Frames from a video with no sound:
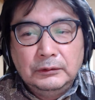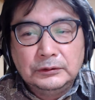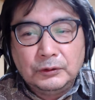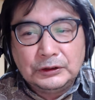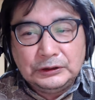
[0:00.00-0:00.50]

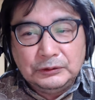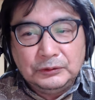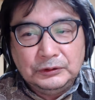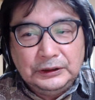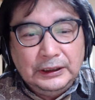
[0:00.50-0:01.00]
恐ろしい
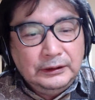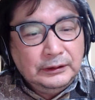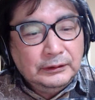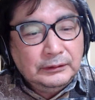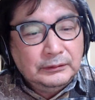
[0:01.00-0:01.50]
ことにね。
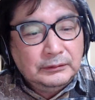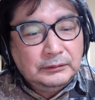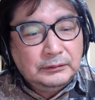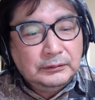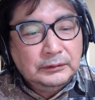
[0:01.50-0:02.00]

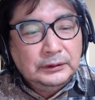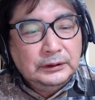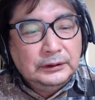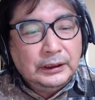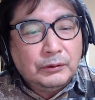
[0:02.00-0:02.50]

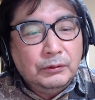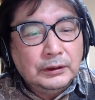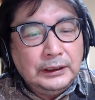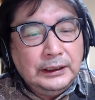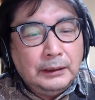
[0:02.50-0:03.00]
で、
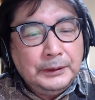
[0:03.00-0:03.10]
今回、